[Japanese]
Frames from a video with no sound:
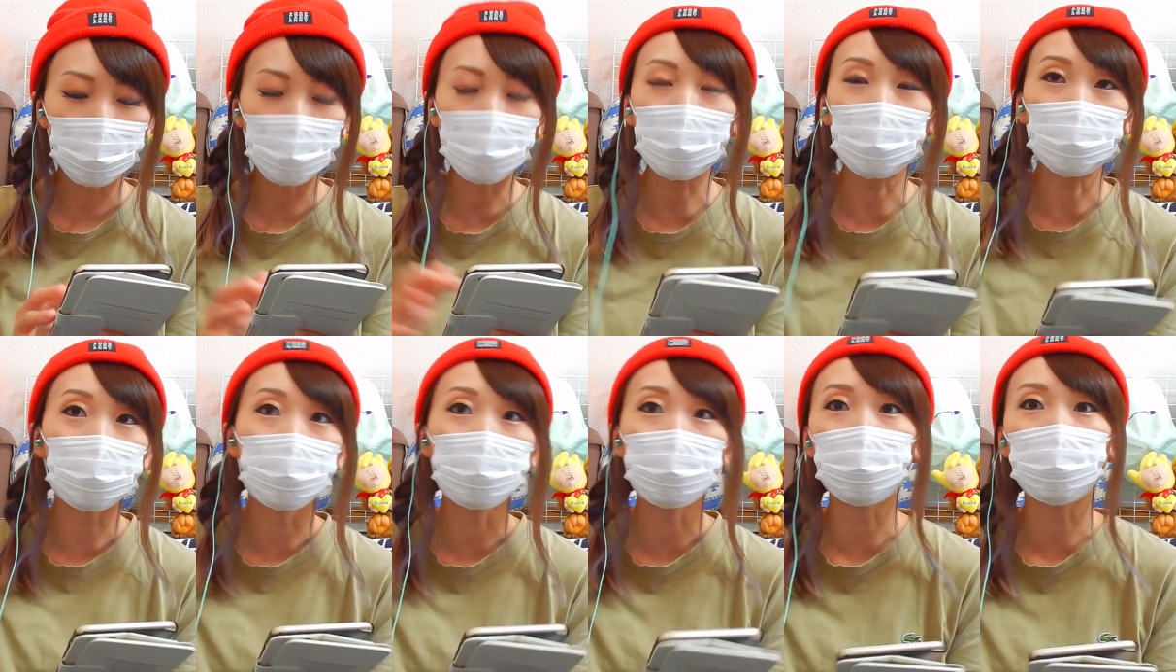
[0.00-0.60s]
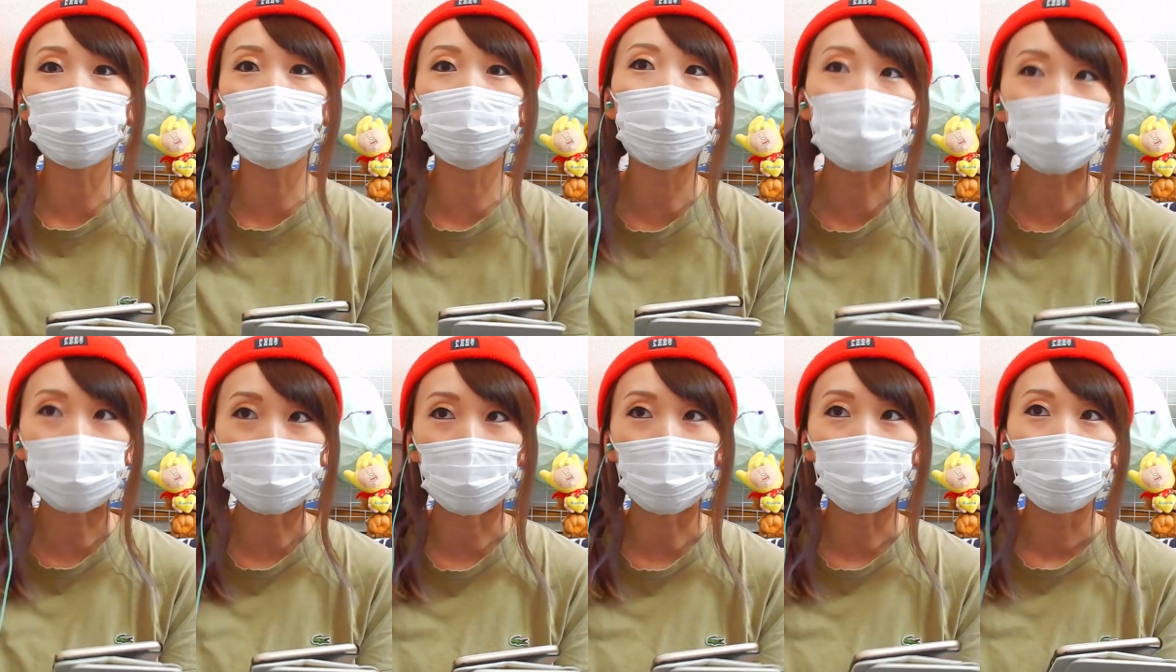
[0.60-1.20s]
生かそうとする
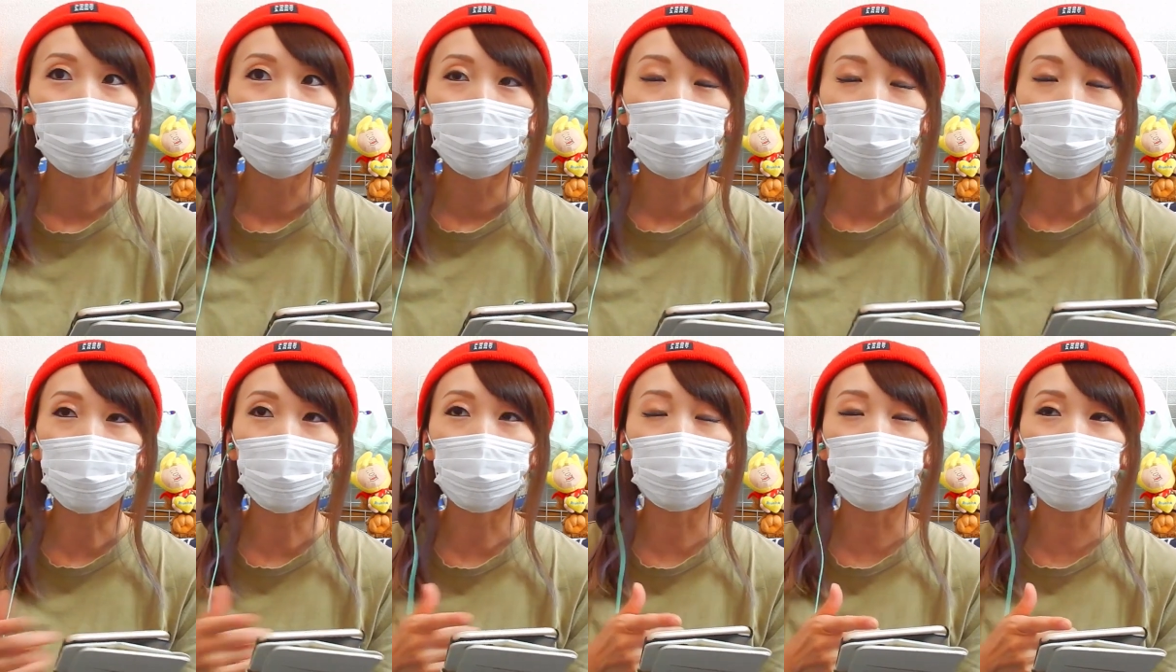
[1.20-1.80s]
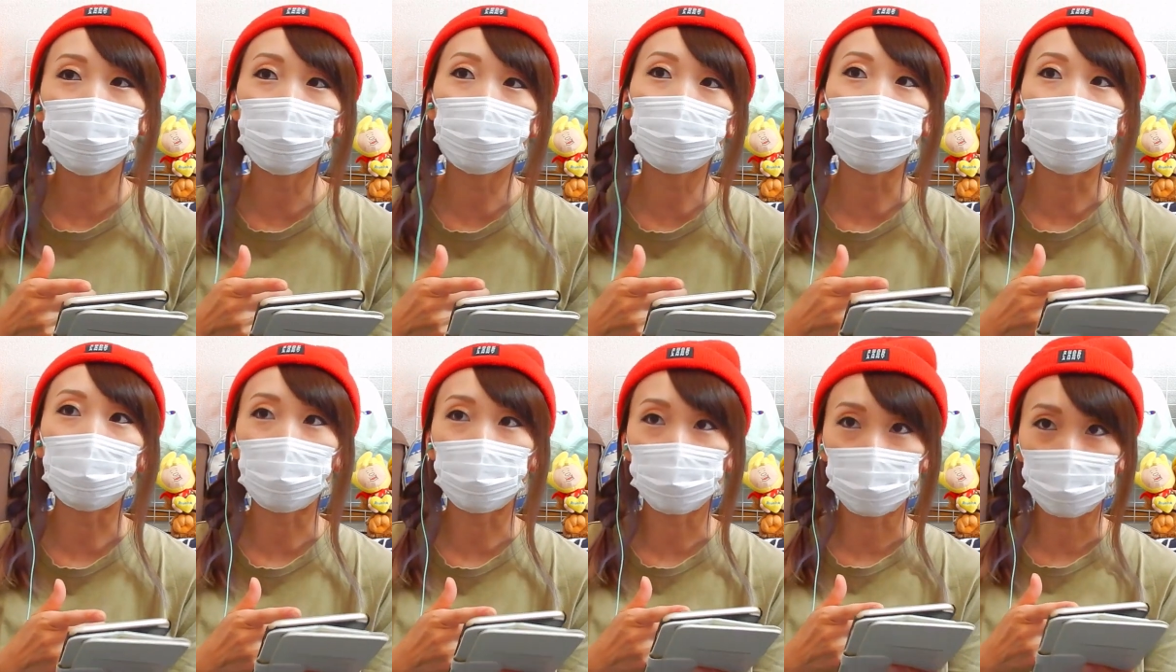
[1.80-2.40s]
じゃないあんまり強く
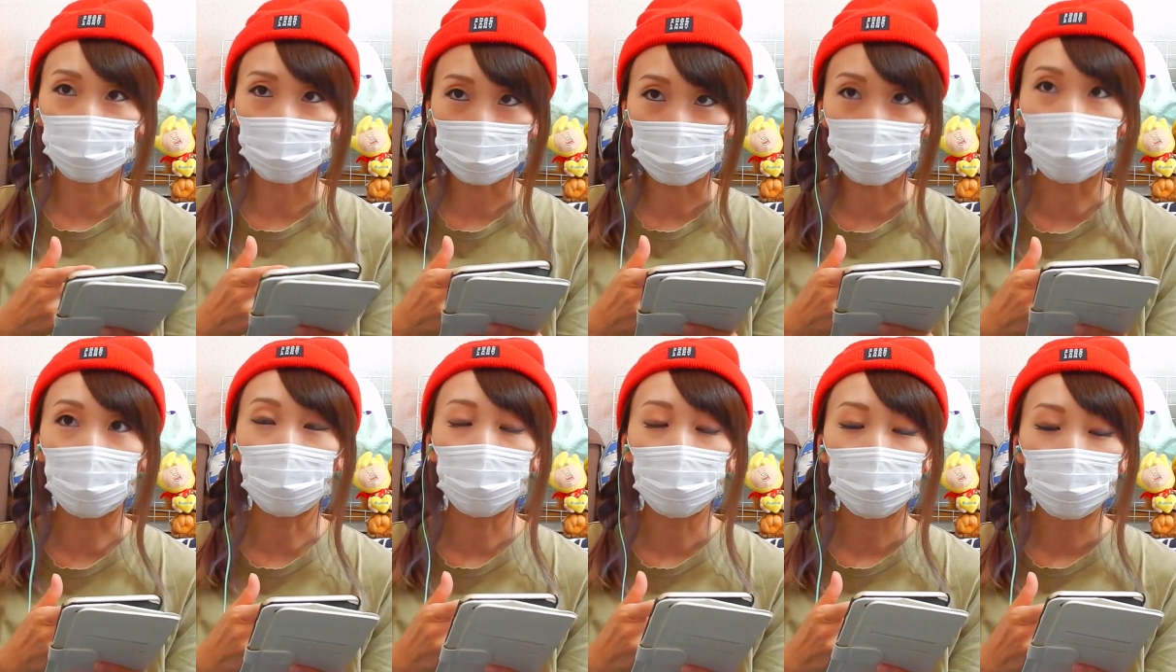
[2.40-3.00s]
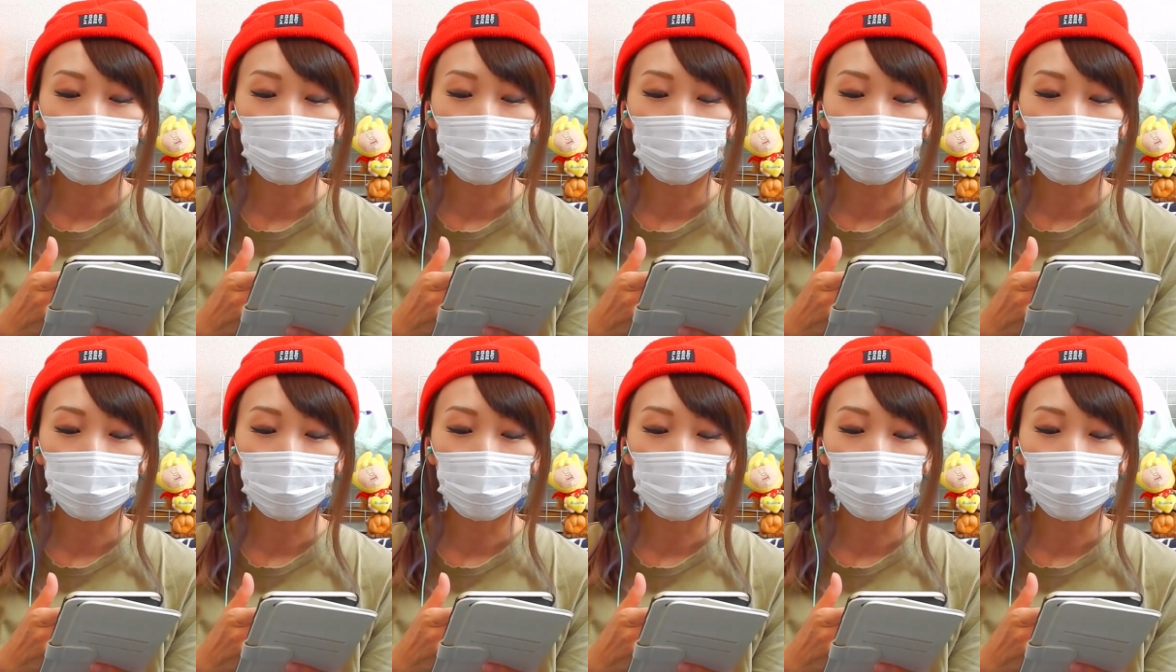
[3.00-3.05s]
ないくってさ。